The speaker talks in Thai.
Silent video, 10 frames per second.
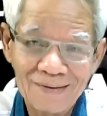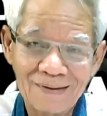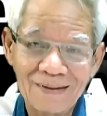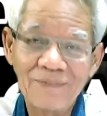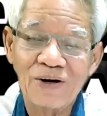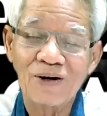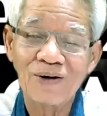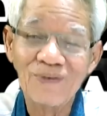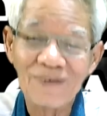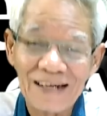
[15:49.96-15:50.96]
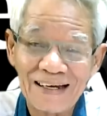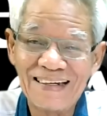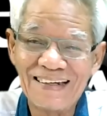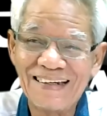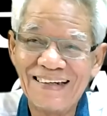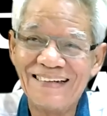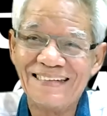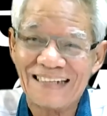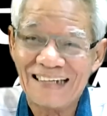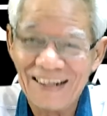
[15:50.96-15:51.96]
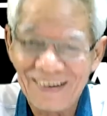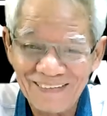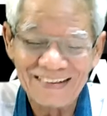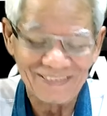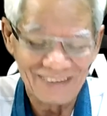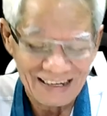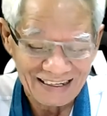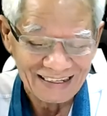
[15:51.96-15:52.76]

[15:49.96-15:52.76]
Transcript: เดี๋ยวนี้ไปก่อนลุงนะ จะได้รู้ที่ว่า